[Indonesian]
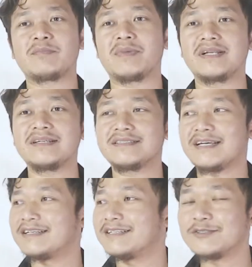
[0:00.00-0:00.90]
padahal di
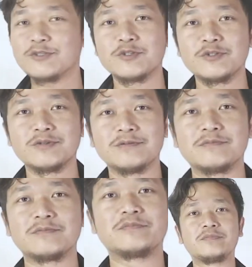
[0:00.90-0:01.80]
sana itu
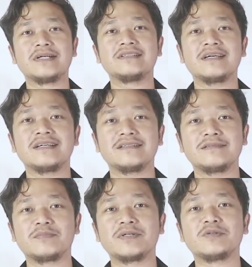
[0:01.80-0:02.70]

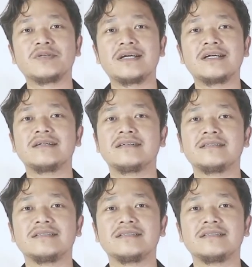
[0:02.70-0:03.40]
banyak pengguna